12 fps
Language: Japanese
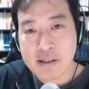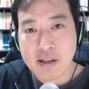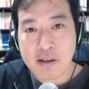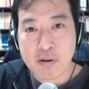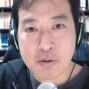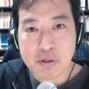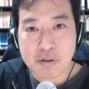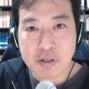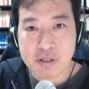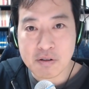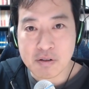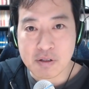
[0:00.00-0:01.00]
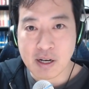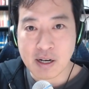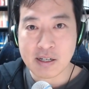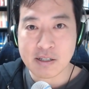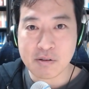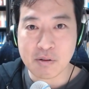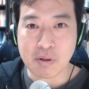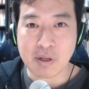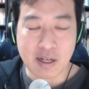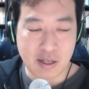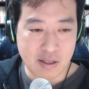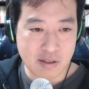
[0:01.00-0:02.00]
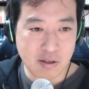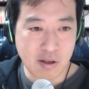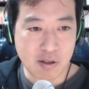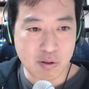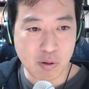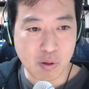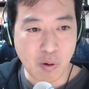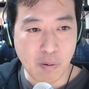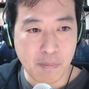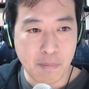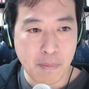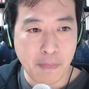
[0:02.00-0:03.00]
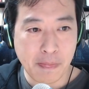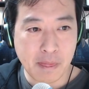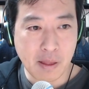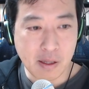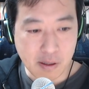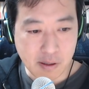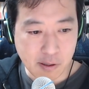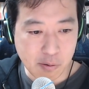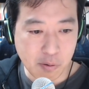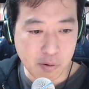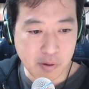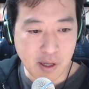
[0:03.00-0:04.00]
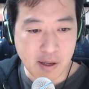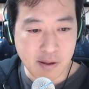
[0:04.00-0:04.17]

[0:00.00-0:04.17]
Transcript: 対抗する技術になるのかってのはちょっと出てきたところで、